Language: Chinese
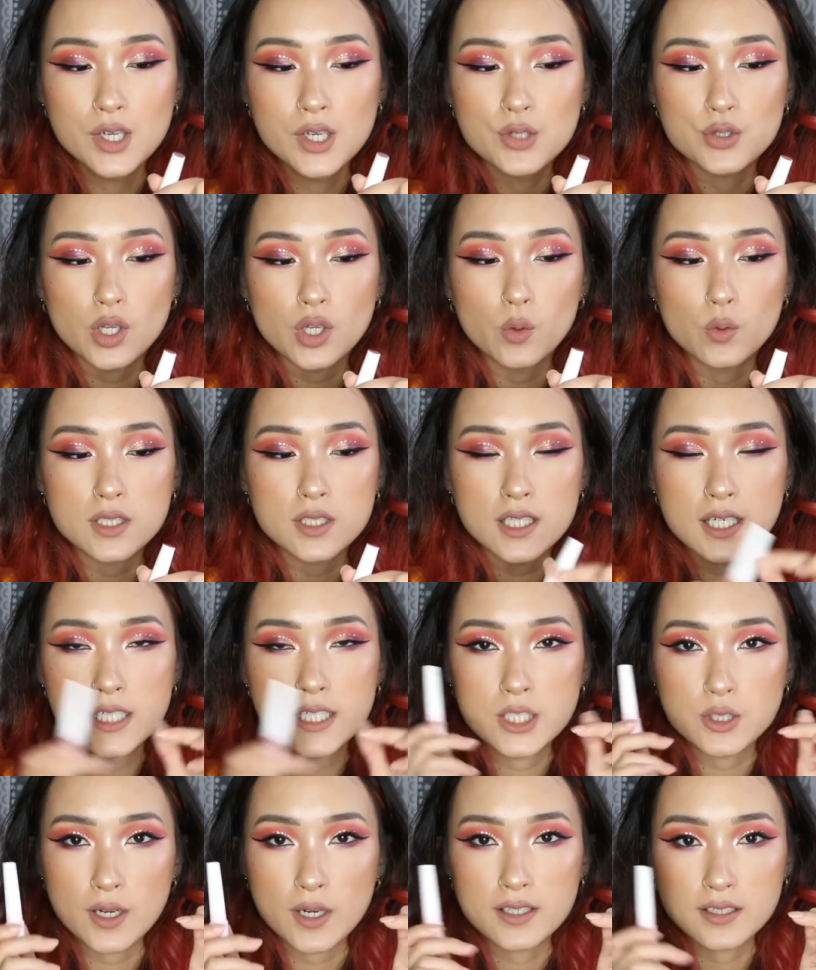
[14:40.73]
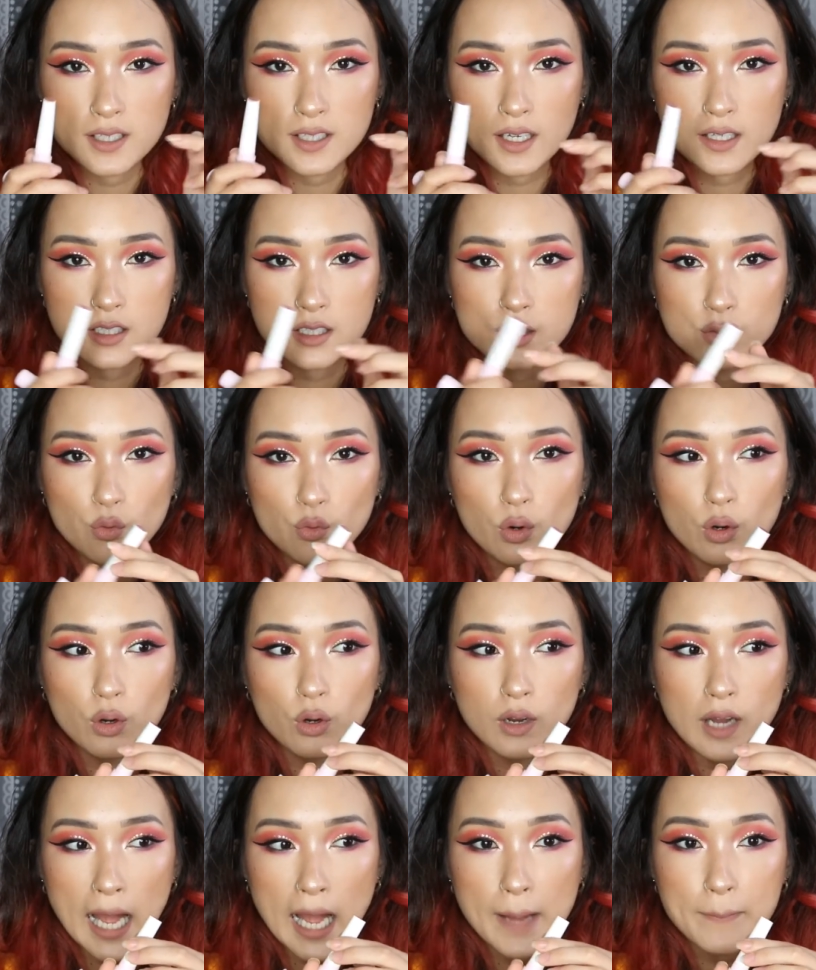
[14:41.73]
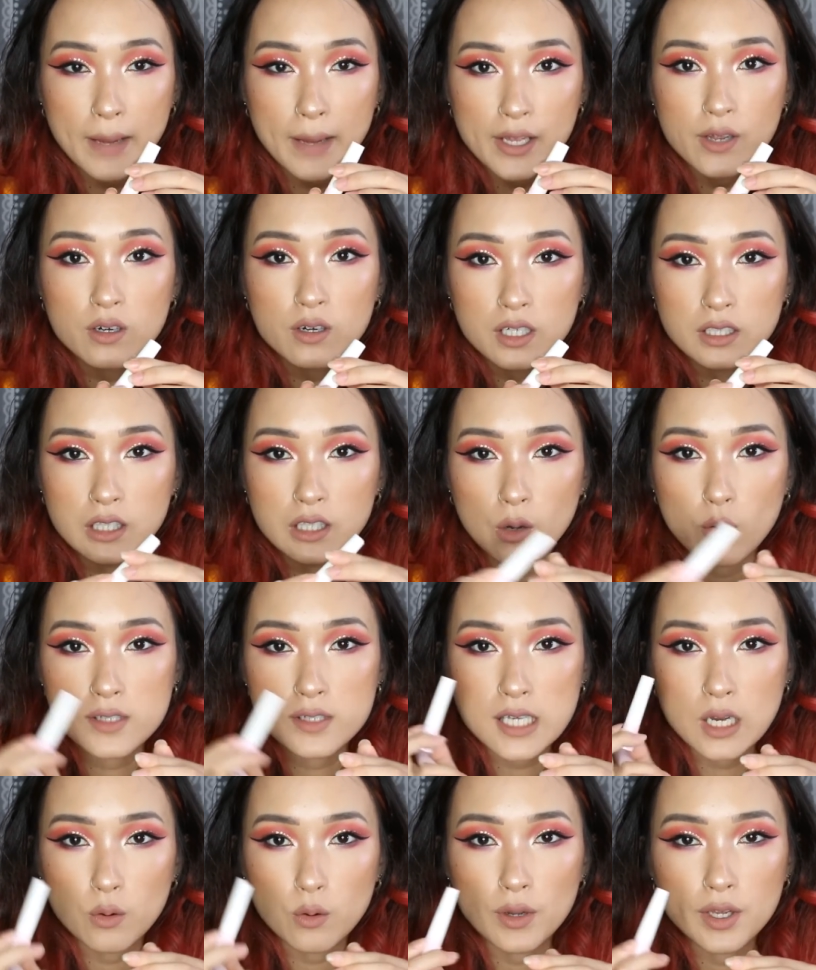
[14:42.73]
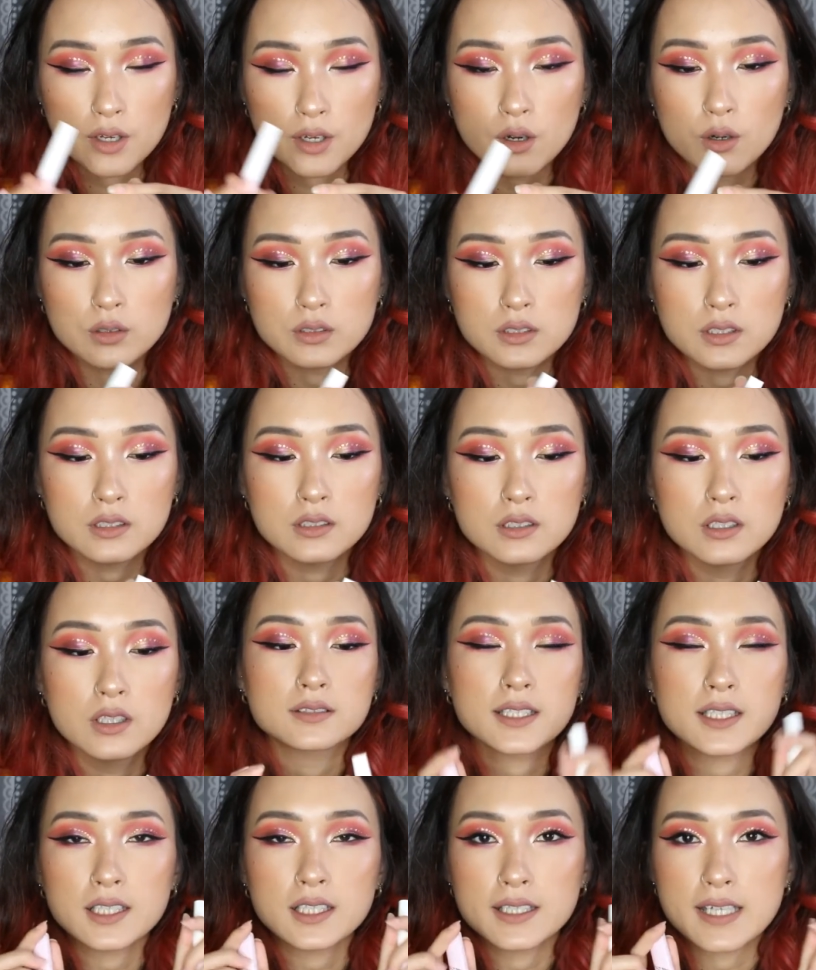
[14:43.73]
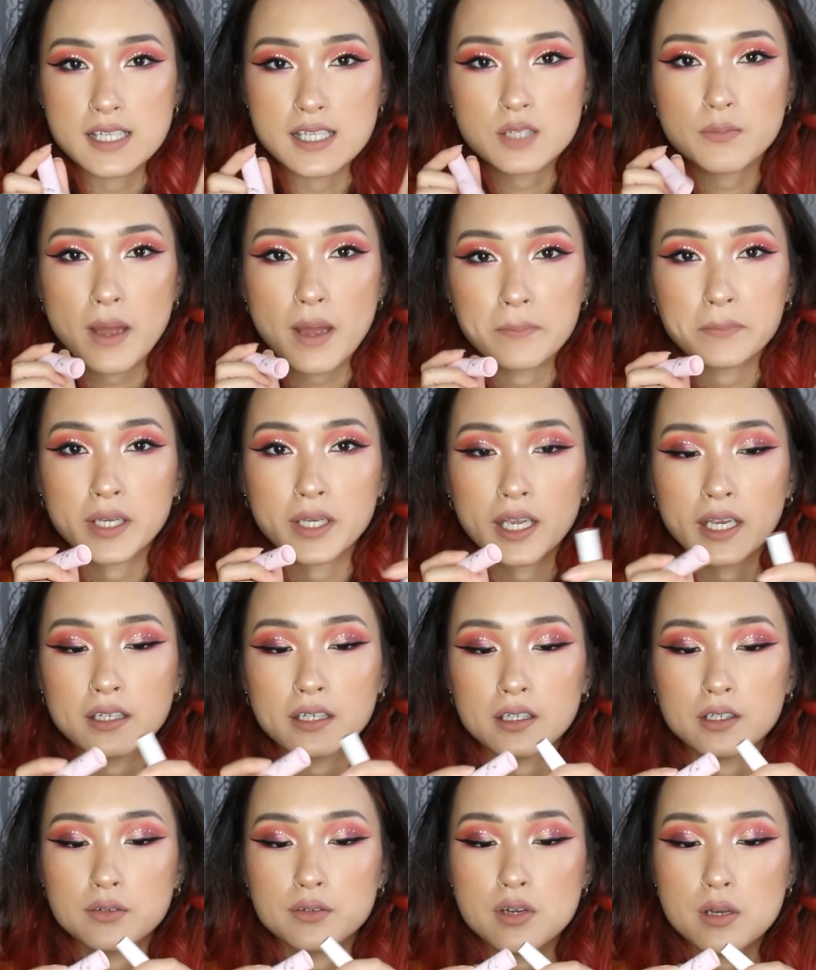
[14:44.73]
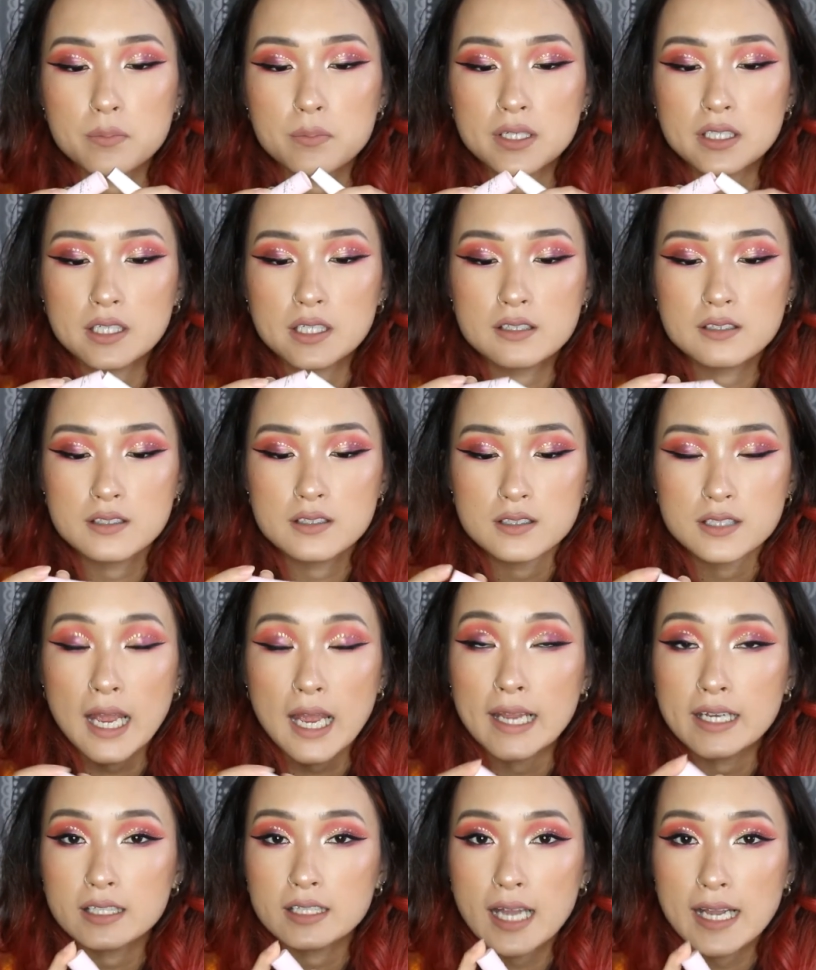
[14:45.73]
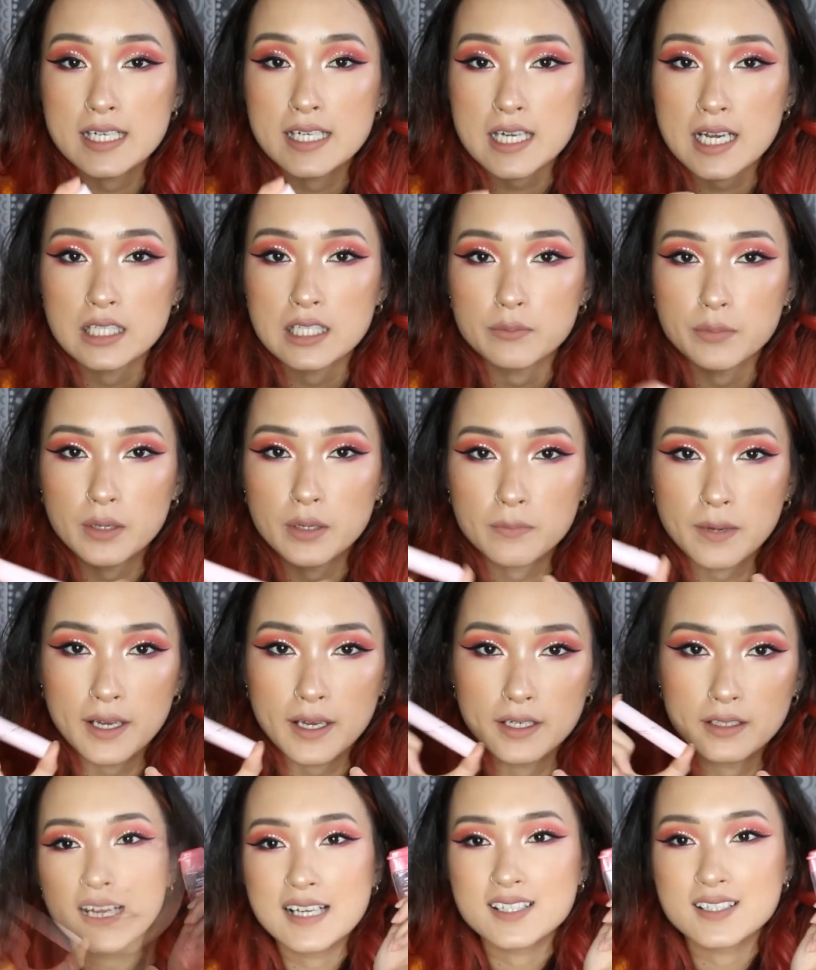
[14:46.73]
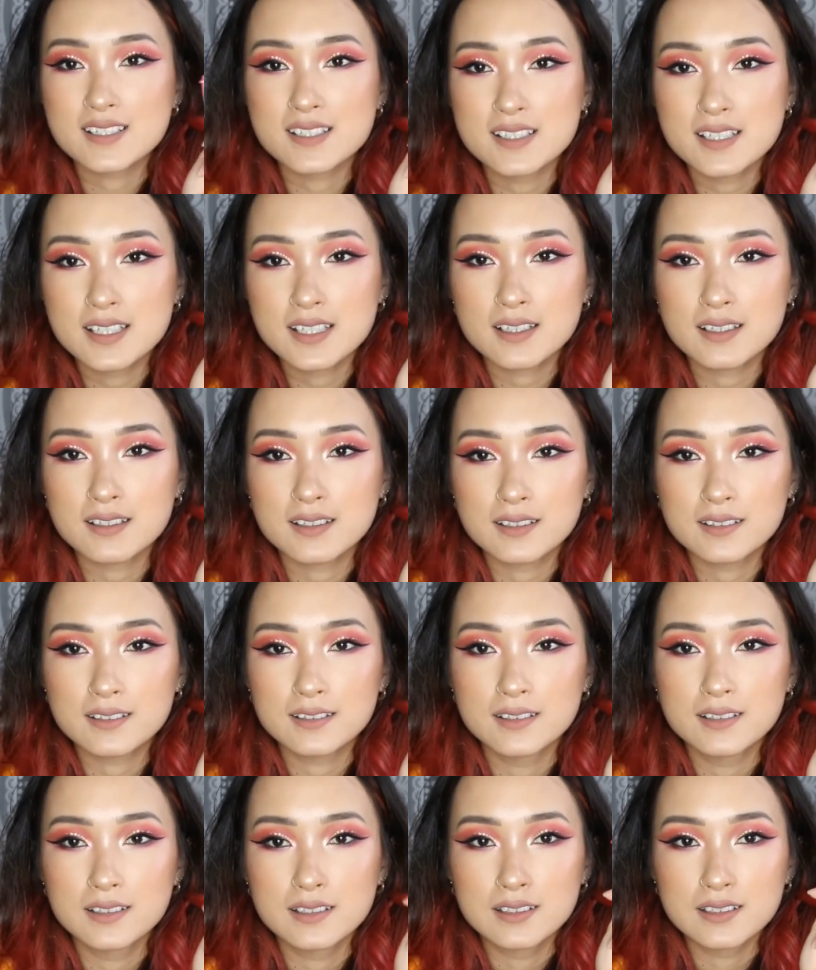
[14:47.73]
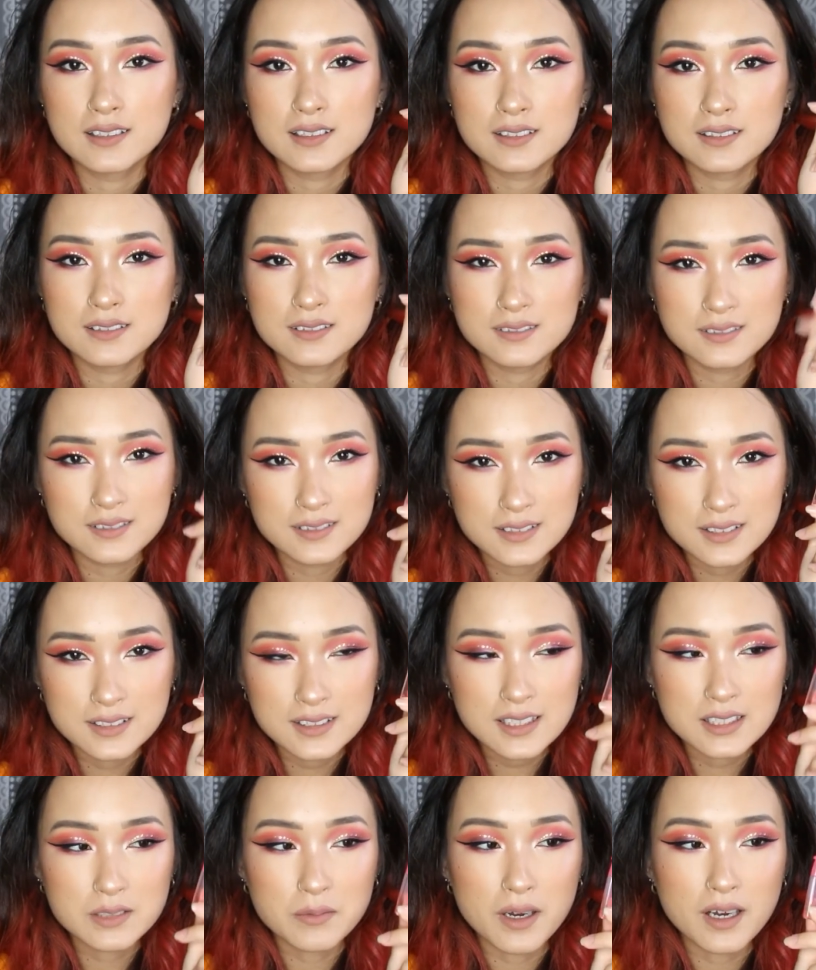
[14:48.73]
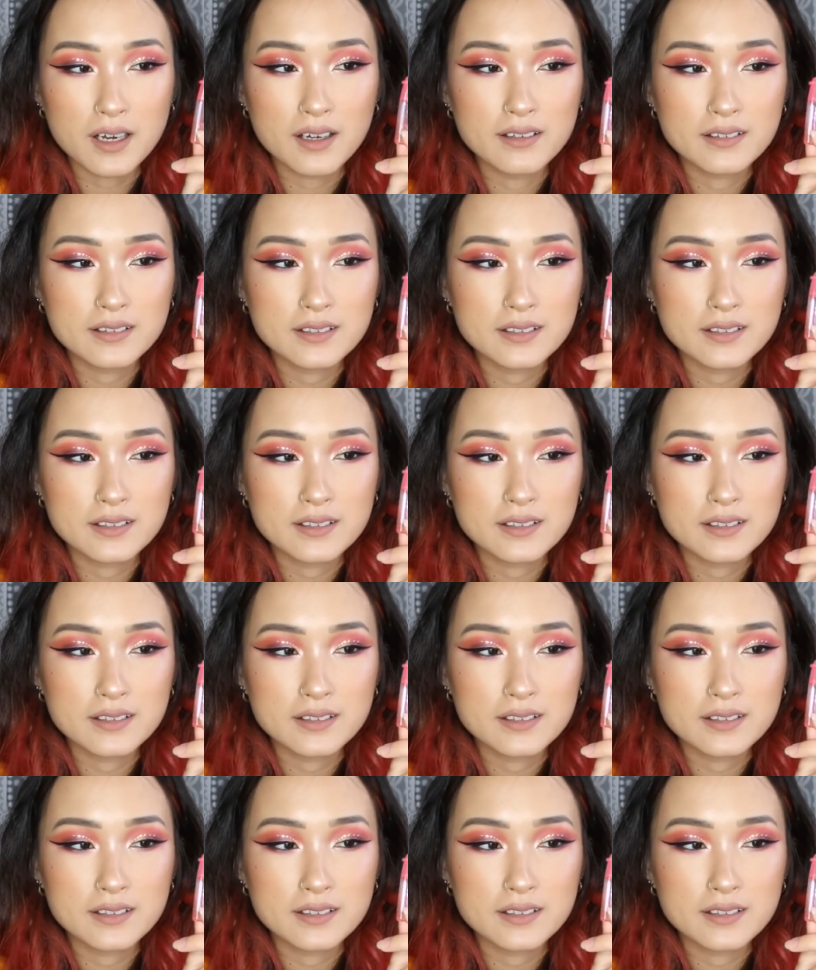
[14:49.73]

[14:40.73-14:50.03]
所以我真的很喜欢这一支，我还蛮有可能会再回购的。这个也是蛮便宜的，因为毕竟是开开价的品牌。再来是一个，这叫什么？